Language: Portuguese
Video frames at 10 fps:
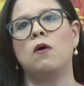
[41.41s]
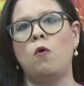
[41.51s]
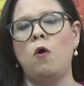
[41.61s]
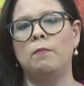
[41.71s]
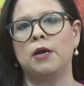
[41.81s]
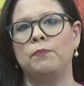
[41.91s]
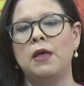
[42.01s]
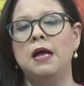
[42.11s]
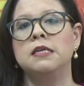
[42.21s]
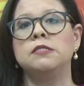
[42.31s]
compra
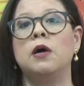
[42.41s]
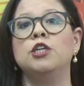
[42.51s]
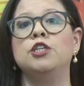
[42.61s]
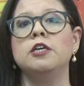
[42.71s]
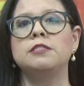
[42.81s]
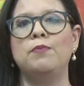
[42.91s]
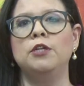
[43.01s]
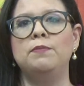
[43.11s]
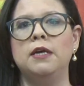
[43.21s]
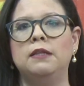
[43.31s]
são a
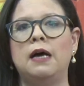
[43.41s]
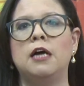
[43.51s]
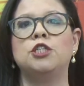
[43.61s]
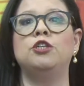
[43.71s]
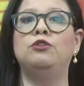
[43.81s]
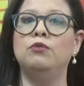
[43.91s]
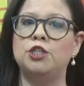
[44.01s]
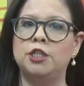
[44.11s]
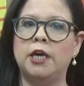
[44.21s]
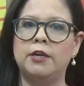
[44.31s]
disponibilidade do
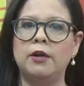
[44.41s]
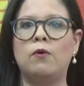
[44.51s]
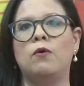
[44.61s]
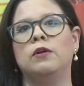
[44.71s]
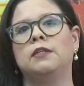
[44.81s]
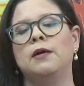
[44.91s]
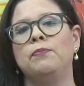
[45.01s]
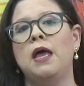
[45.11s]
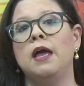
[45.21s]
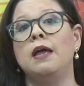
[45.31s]
dinheiro em conta
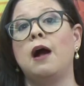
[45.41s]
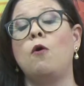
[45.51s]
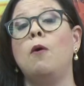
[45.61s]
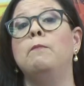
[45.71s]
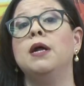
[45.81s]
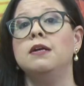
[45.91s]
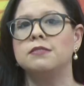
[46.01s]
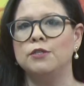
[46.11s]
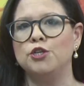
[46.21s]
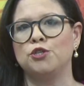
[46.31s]
e a
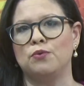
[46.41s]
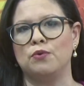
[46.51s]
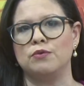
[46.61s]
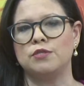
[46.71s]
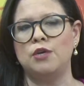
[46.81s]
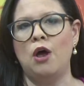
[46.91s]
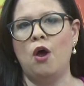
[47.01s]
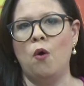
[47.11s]
cobrança de juros.